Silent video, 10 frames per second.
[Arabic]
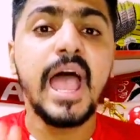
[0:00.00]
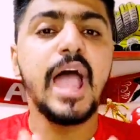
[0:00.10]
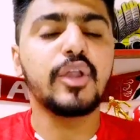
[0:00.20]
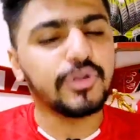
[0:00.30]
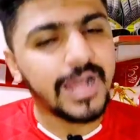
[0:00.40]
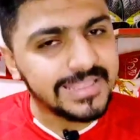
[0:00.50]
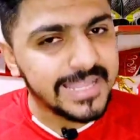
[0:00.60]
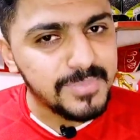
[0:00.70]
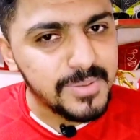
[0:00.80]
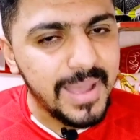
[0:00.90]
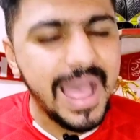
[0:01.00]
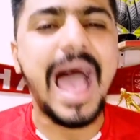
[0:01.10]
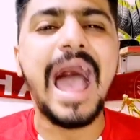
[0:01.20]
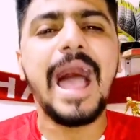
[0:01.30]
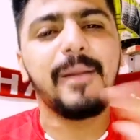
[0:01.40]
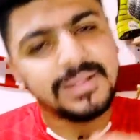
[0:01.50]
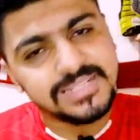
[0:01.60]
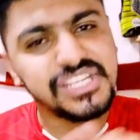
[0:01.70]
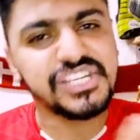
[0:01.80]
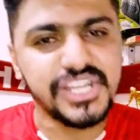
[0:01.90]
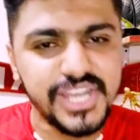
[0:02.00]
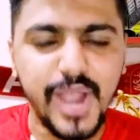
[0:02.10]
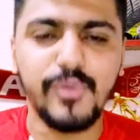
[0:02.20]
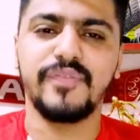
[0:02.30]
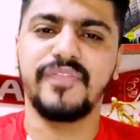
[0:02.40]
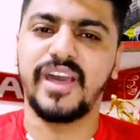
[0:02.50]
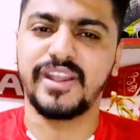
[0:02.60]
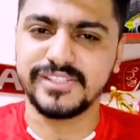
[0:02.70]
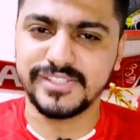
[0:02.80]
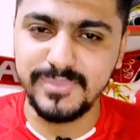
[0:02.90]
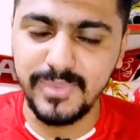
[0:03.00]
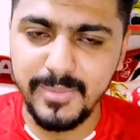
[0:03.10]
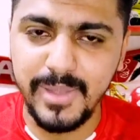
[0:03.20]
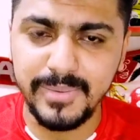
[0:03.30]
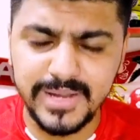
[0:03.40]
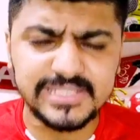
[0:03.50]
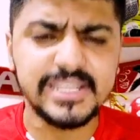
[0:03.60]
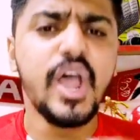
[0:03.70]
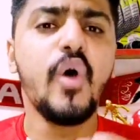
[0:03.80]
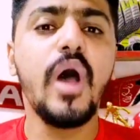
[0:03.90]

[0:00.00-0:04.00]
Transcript: هيكون عندك مين بقى احمد الشناوي في حراسه المرمى يا برنس